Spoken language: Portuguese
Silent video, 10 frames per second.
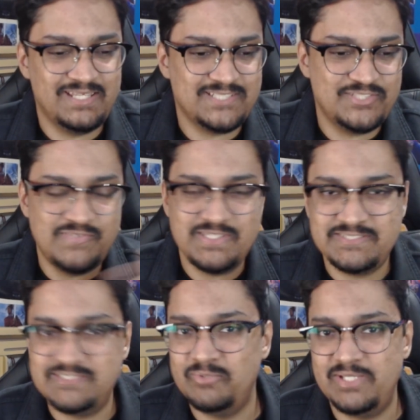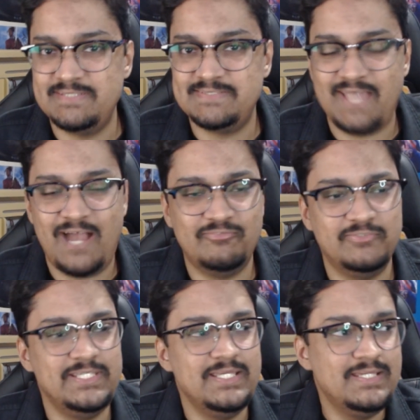né, essa diversão que eles
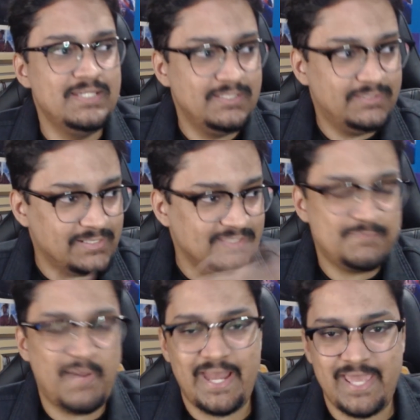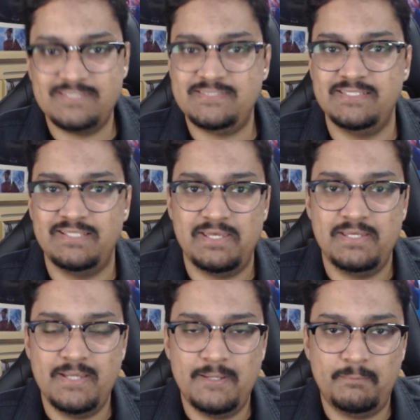estavam ali transparece, né,